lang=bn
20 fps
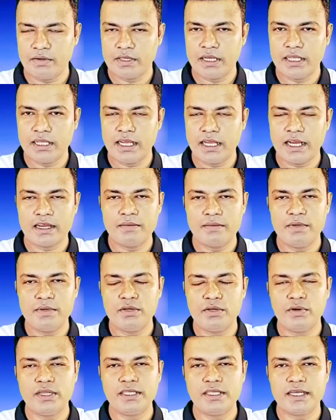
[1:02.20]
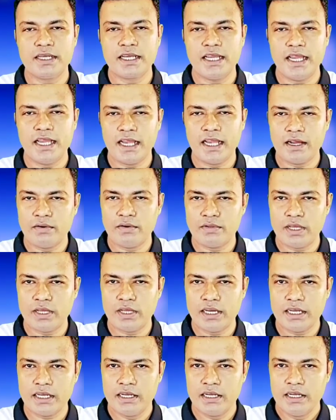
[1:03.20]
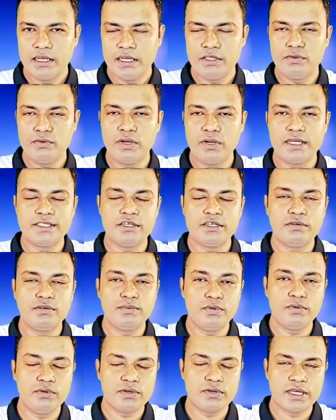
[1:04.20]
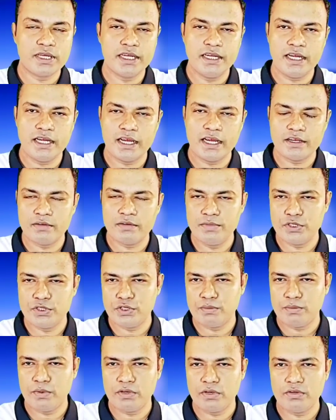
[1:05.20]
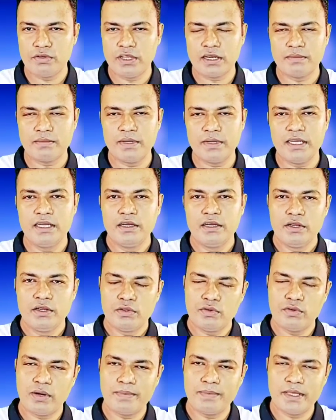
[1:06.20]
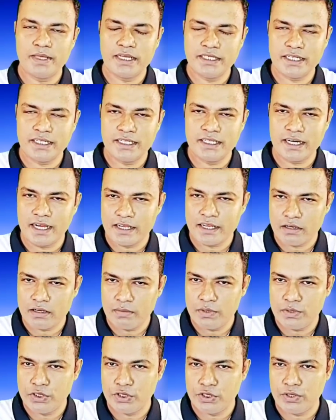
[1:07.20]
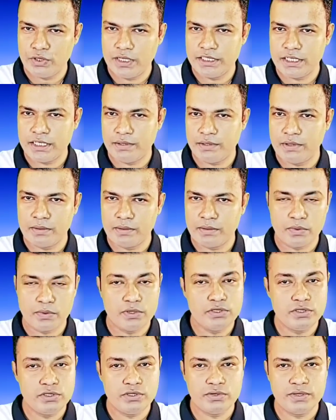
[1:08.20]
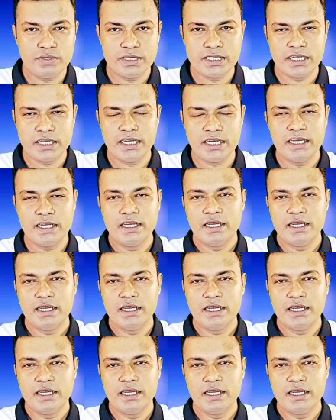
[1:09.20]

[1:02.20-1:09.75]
অর্থাৎ আগামী নয় থেকে এগারো তারিখ ঈদুল আজহা উপলক্ষে হাইকমিশন বন্ধ থাকবে তো আপনারা যাদের হাইকমিশনে যাওয়ার প্রয়োজন রয়েছে